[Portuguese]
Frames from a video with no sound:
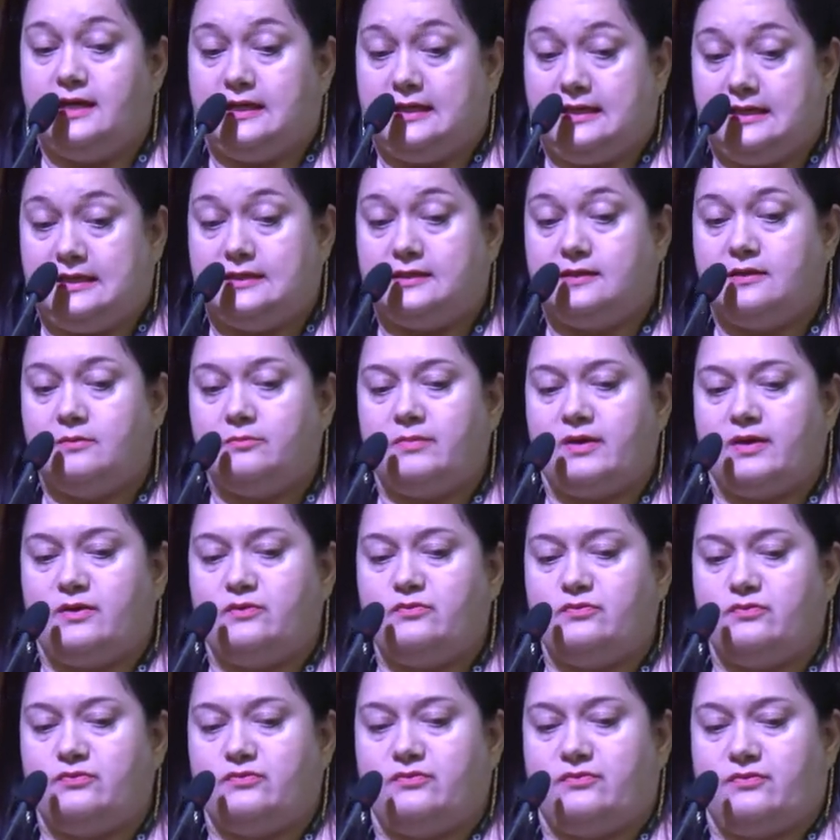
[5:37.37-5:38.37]
E
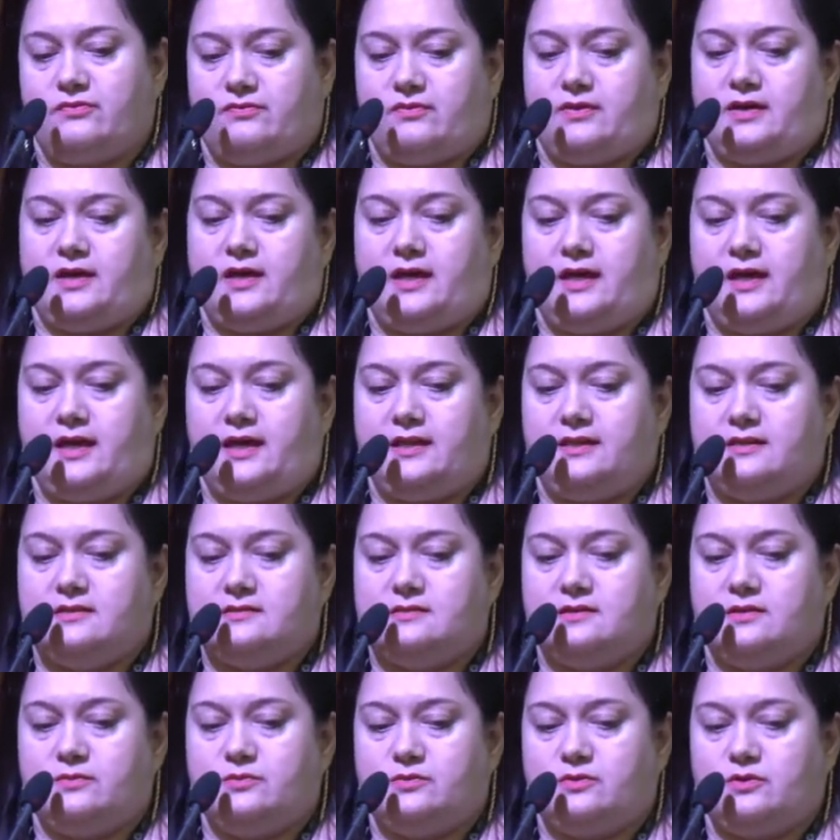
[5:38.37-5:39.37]
também é,
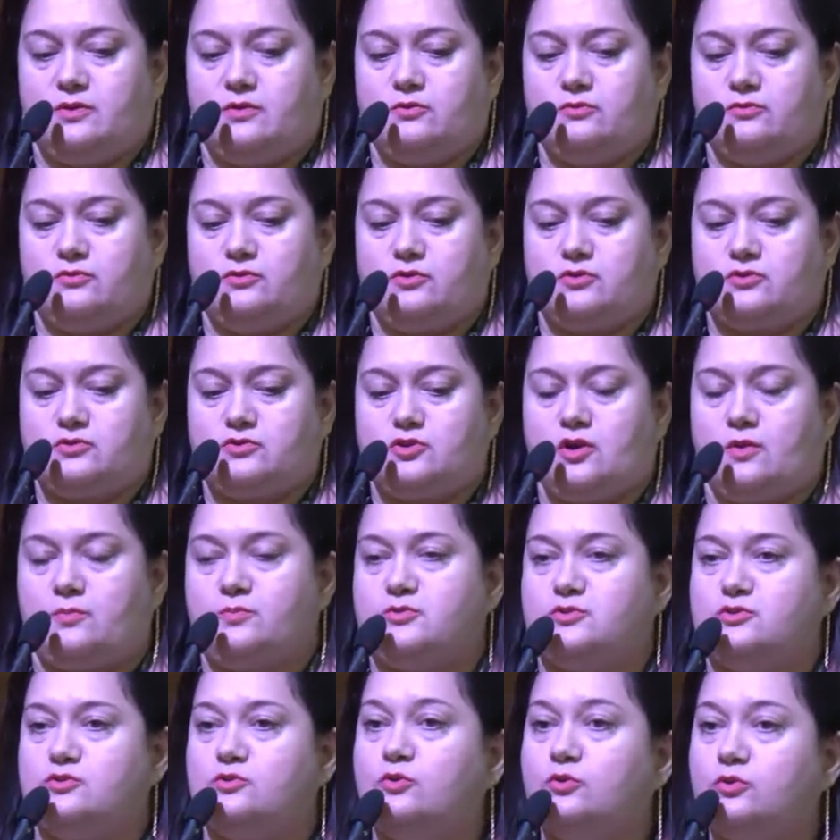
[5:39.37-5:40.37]
realizamos alguns
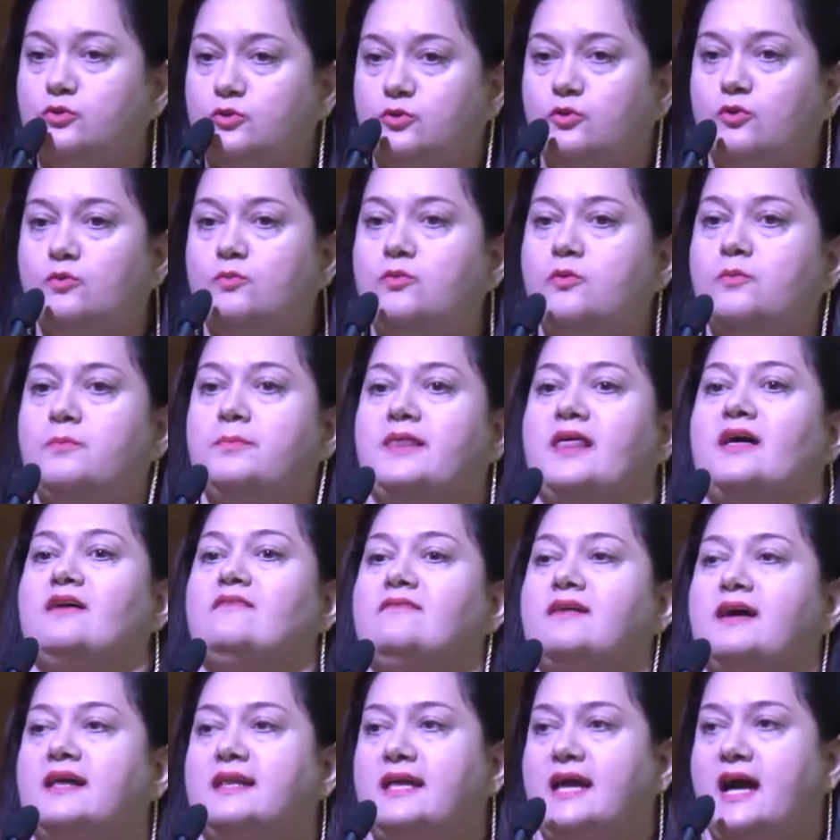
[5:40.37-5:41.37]
workshops do grupo para
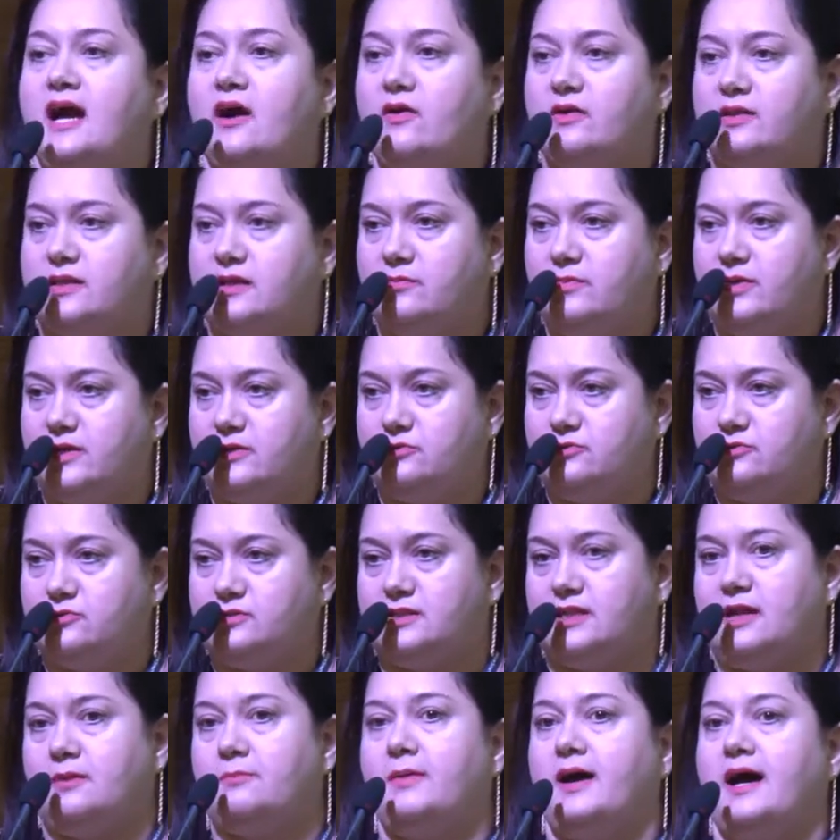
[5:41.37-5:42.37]
avaliar o andamento dos
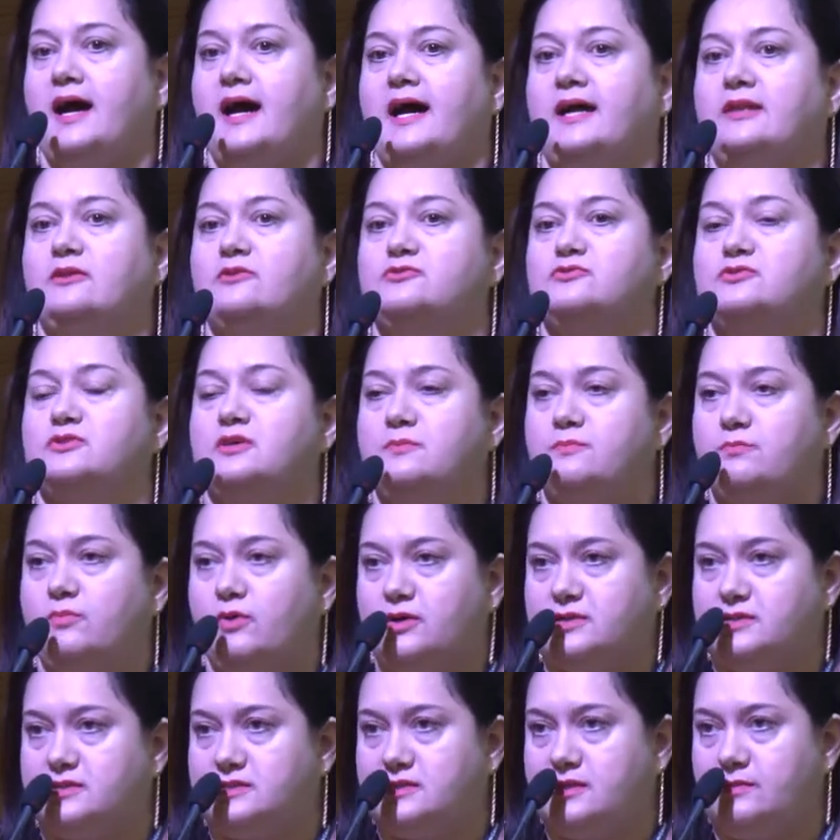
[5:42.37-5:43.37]
trabalhos, o que
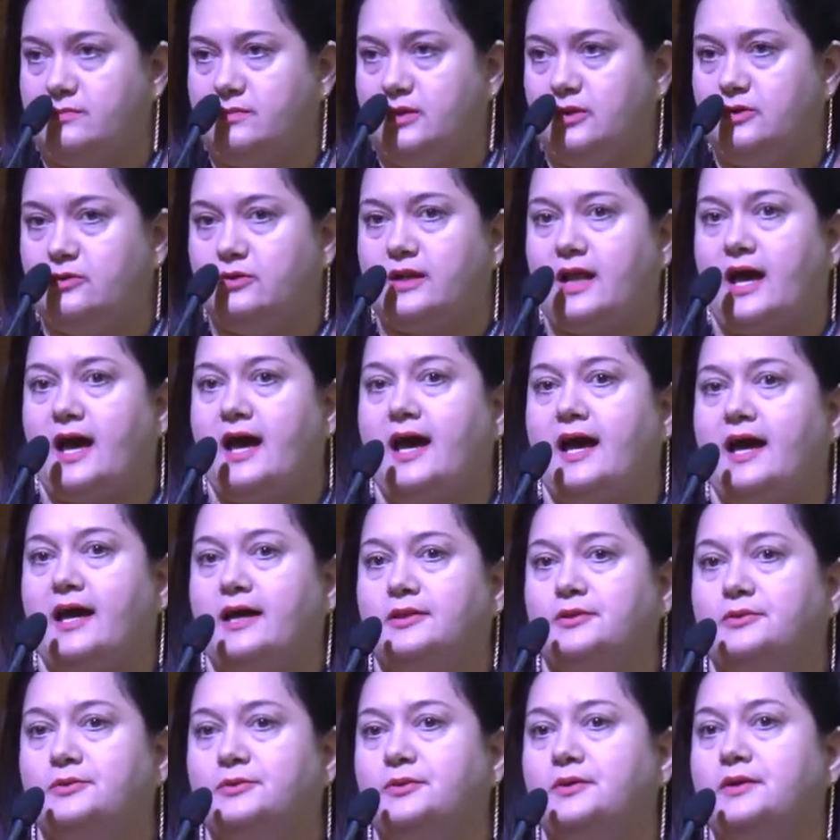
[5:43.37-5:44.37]
pode ser
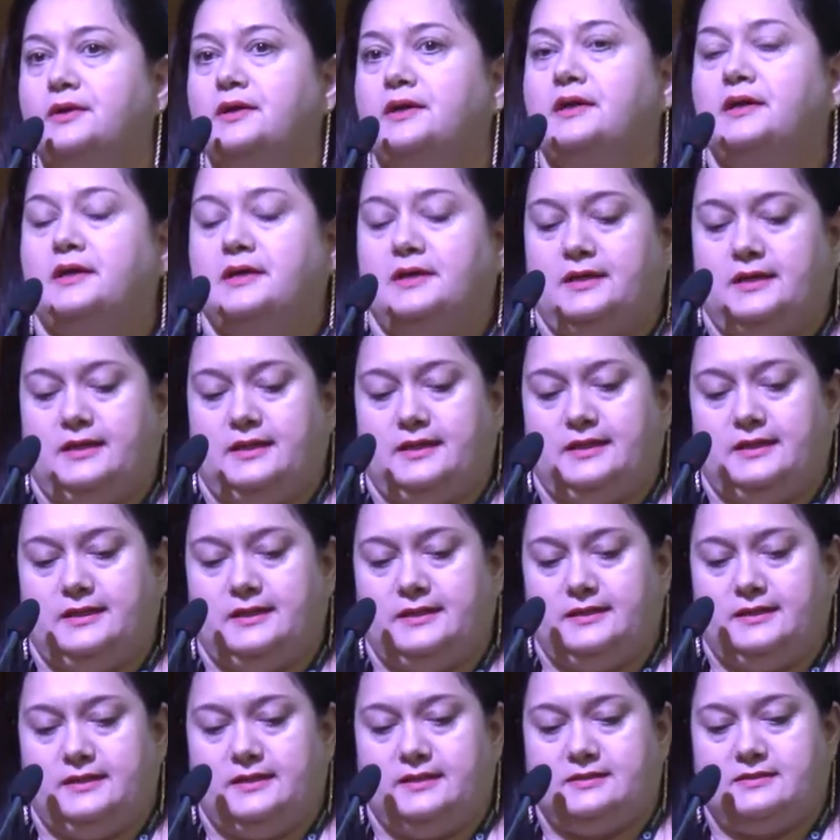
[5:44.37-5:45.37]
melhorado,
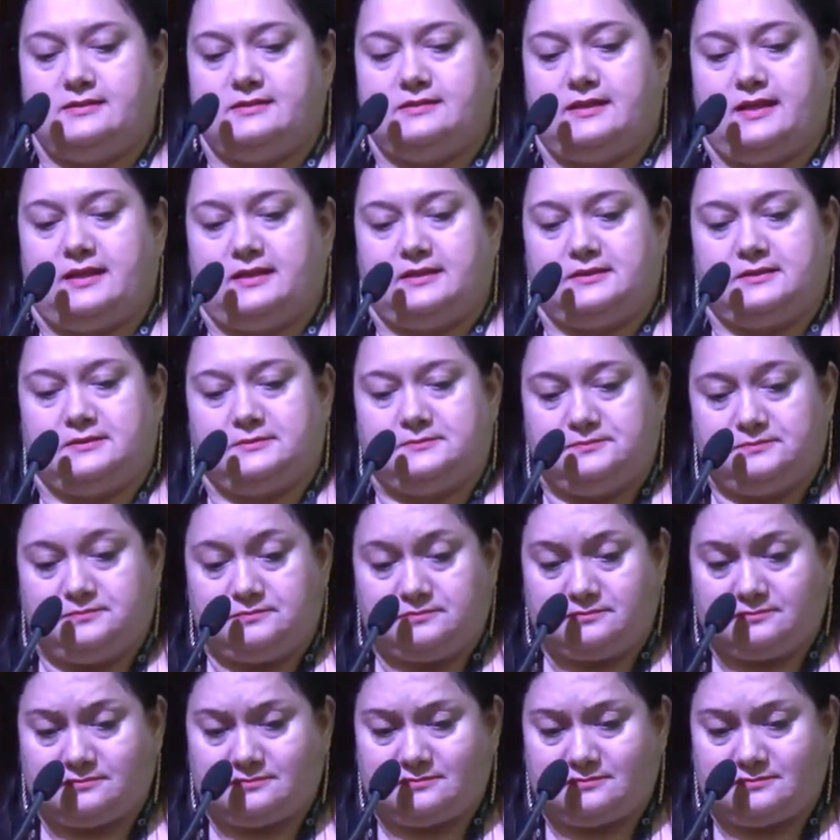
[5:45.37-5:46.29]
é, etc.